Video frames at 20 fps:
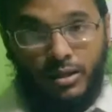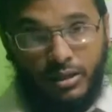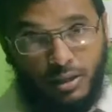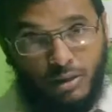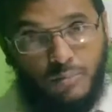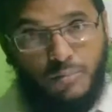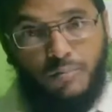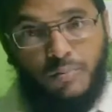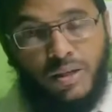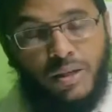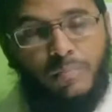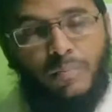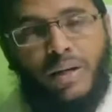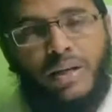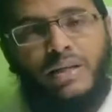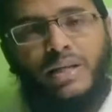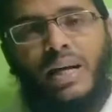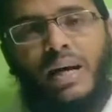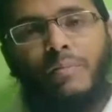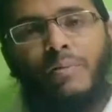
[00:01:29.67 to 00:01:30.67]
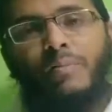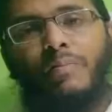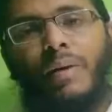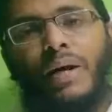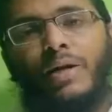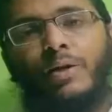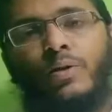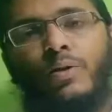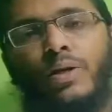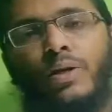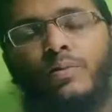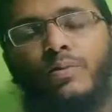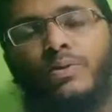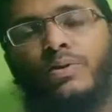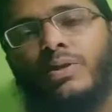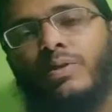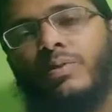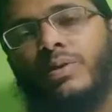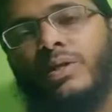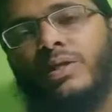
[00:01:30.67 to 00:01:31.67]
এটার এই পাঠটা আমি পাঠ করে
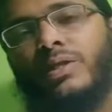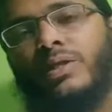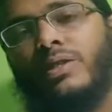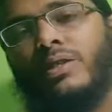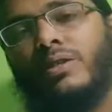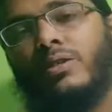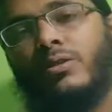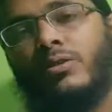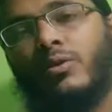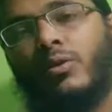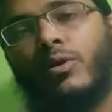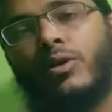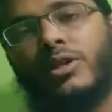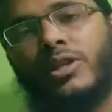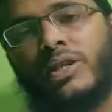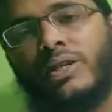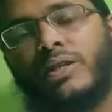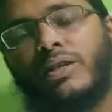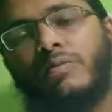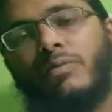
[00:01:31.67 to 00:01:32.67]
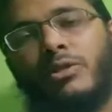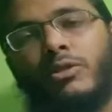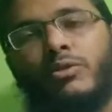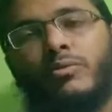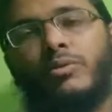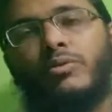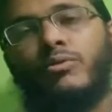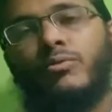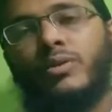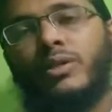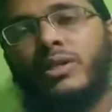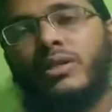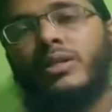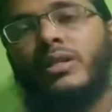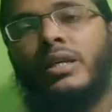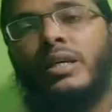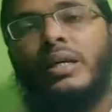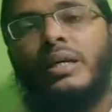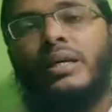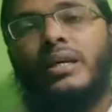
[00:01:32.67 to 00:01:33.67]
বুঝতে পেরেছি যে কন্ট্যাক্টের মাধ্যমে তোমাদের
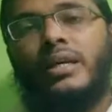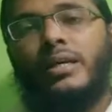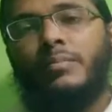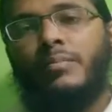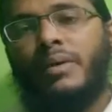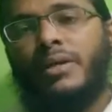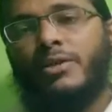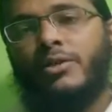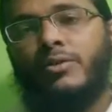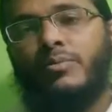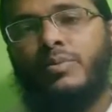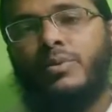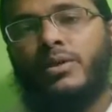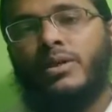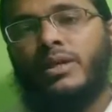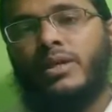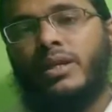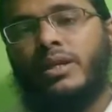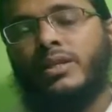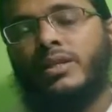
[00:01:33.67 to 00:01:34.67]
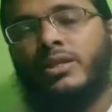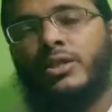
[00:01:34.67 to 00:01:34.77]
এই পাঠ সম্পর্কে